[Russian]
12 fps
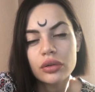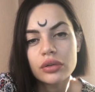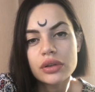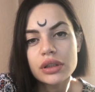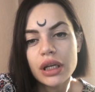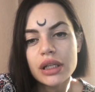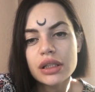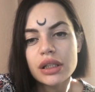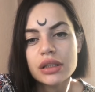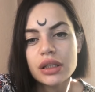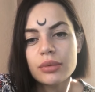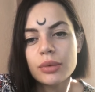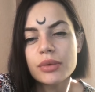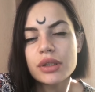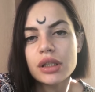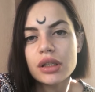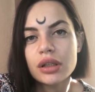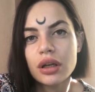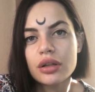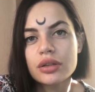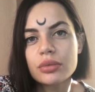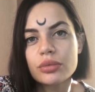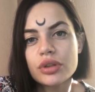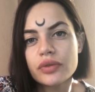Ну, знаете, на самом деле
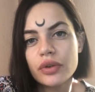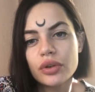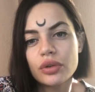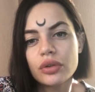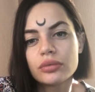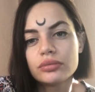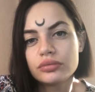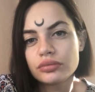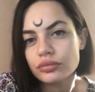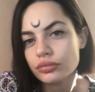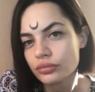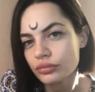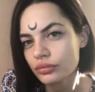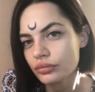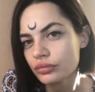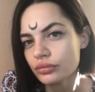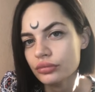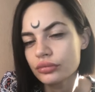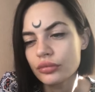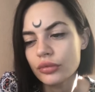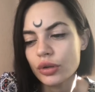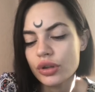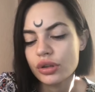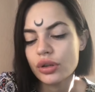каждому свое.
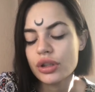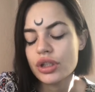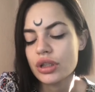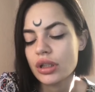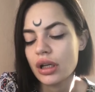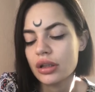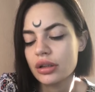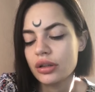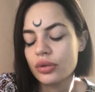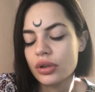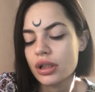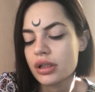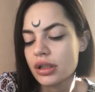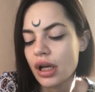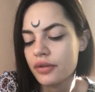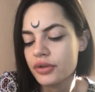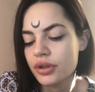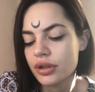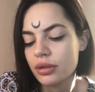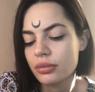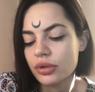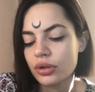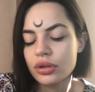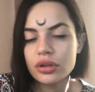То есть кто-то считает Илью
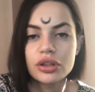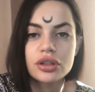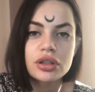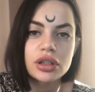красавчиком, кто-то не